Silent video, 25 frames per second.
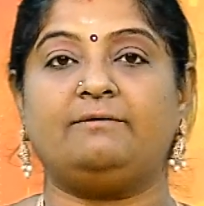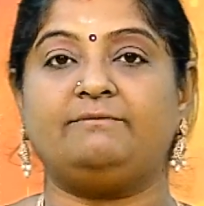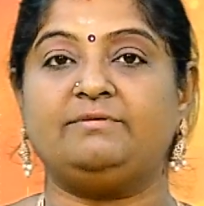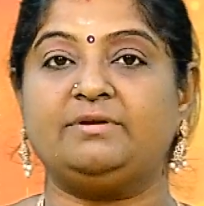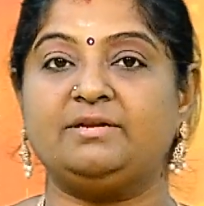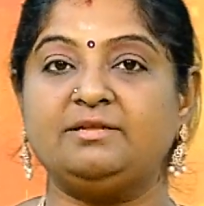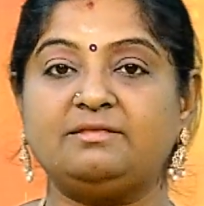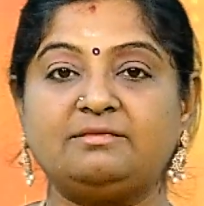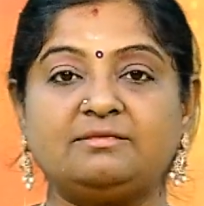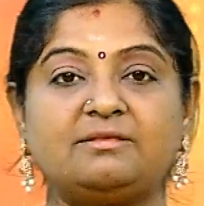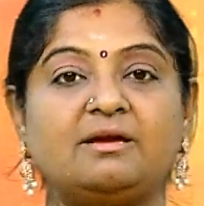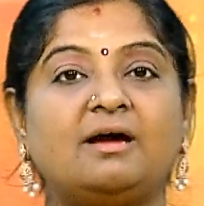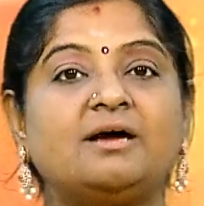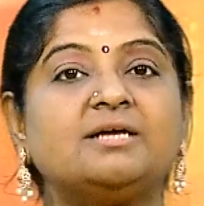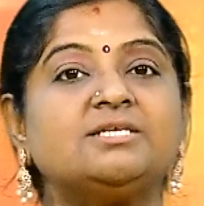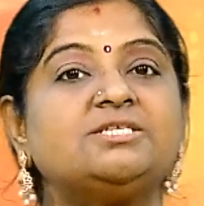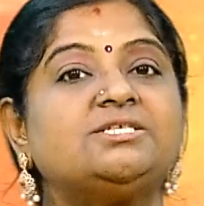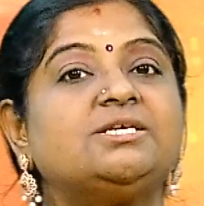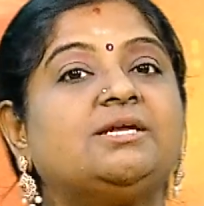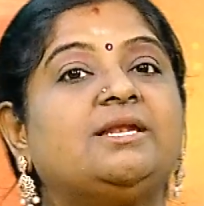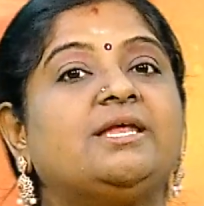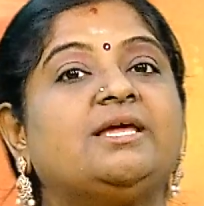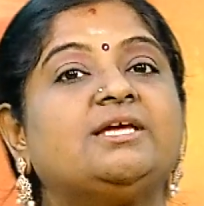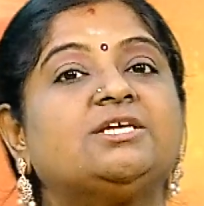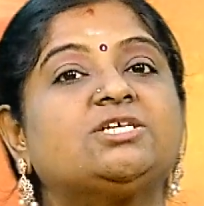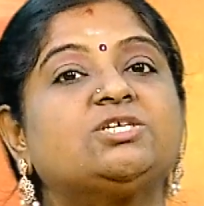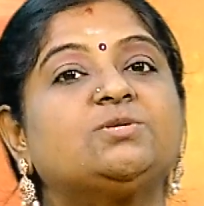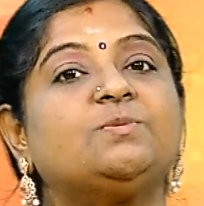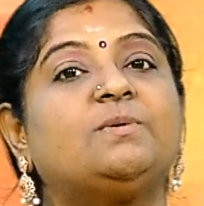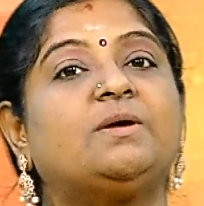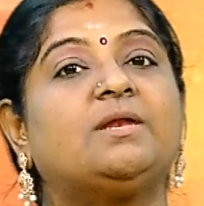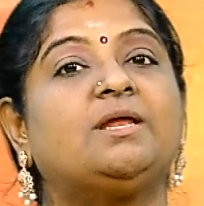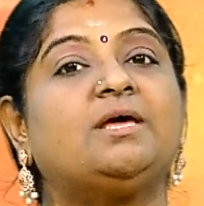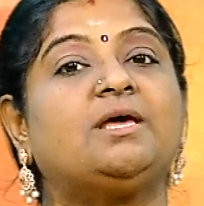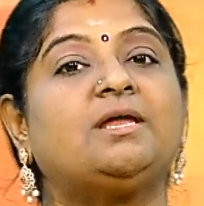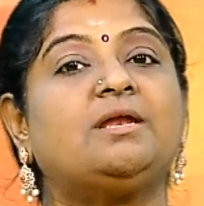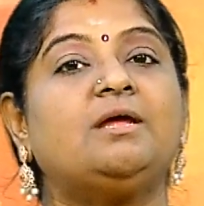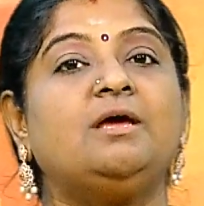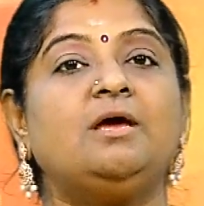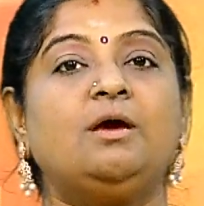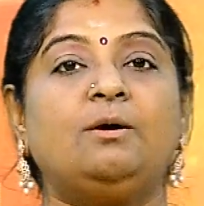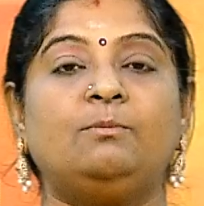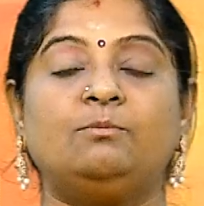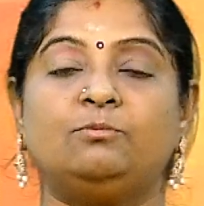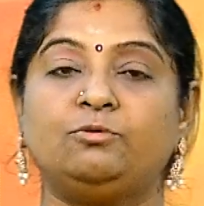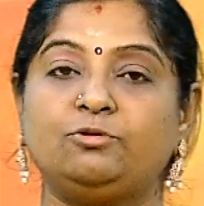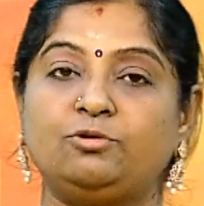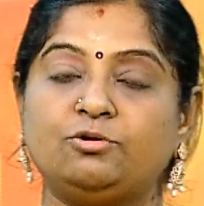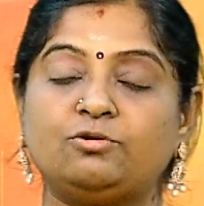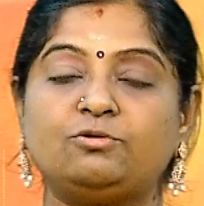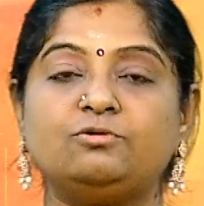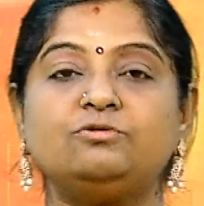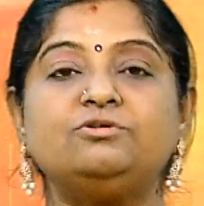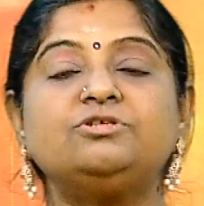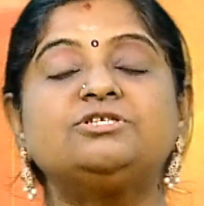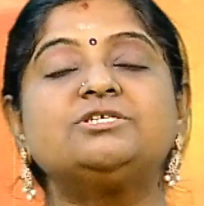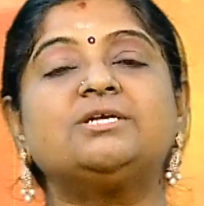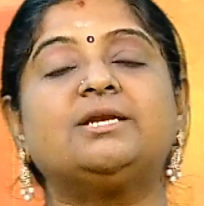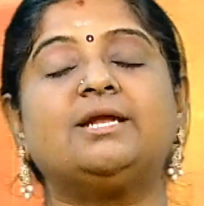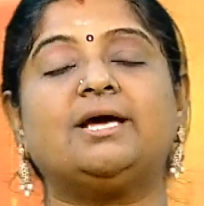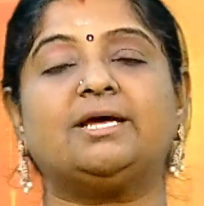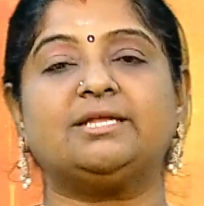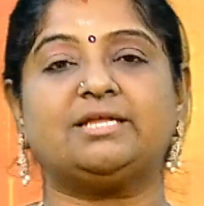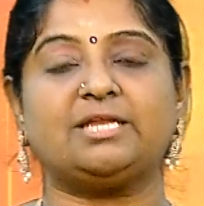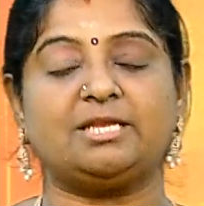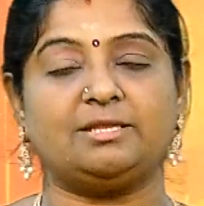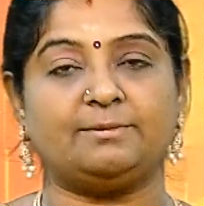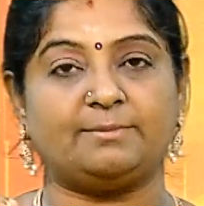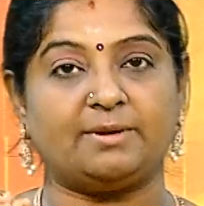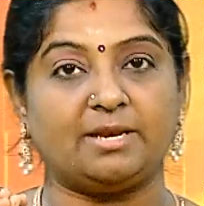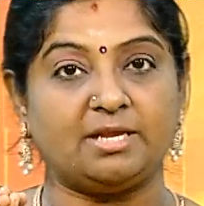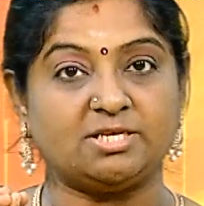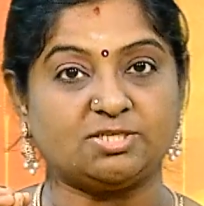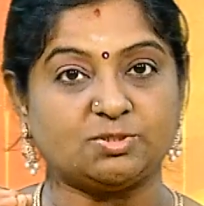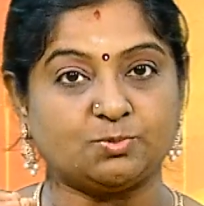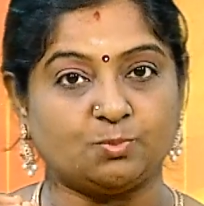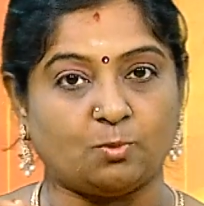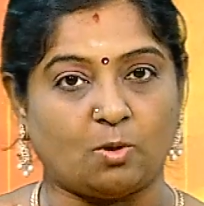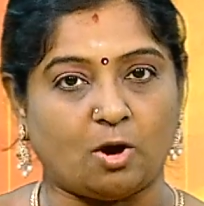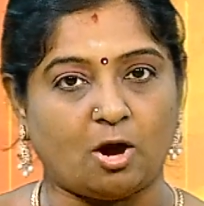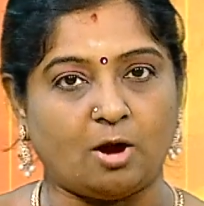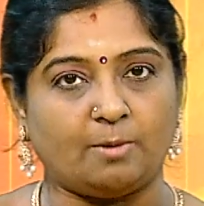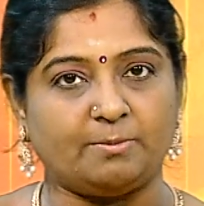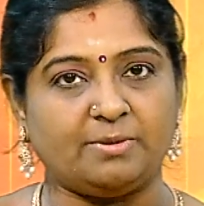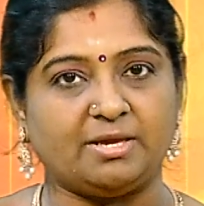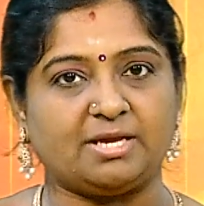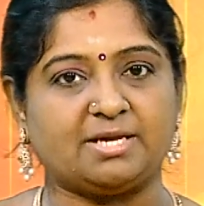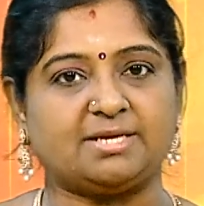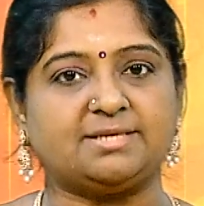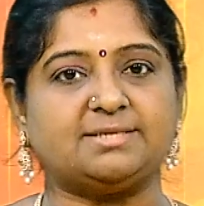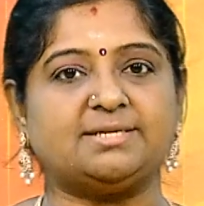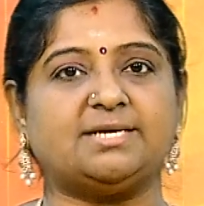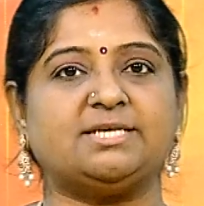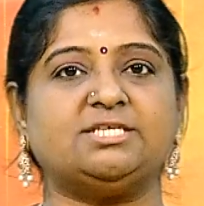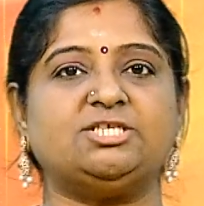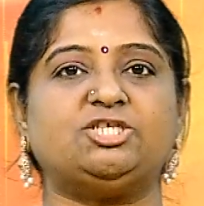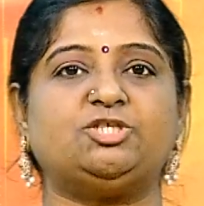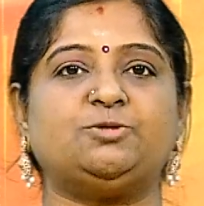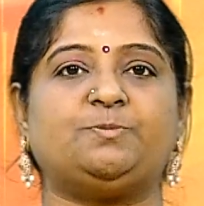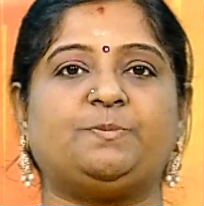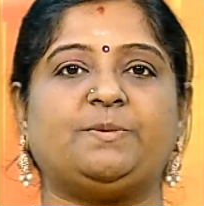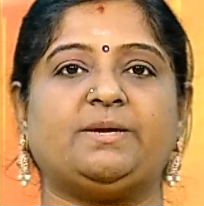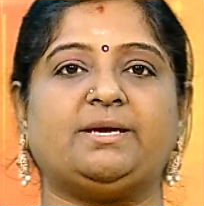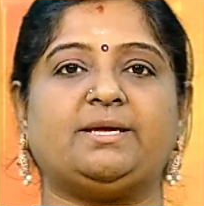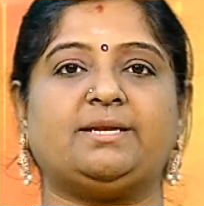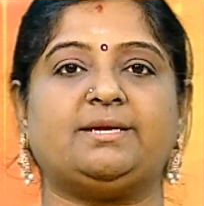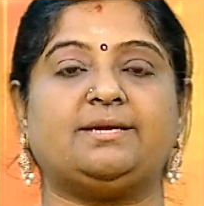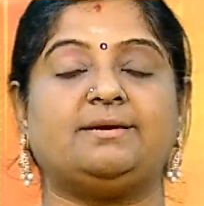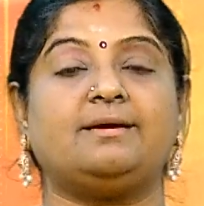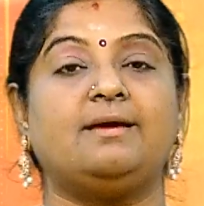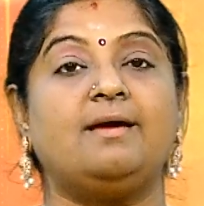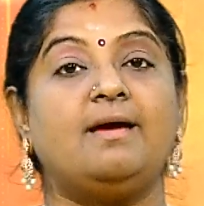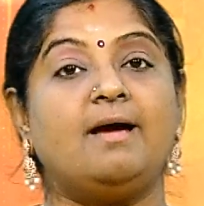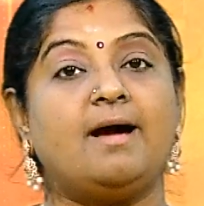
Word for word: விருத்தாச்சலேஸ்வரர் முதுகுன்றநாதர் இந்த மாதிரி சுவாமிக்கு அஞ்சு பேர்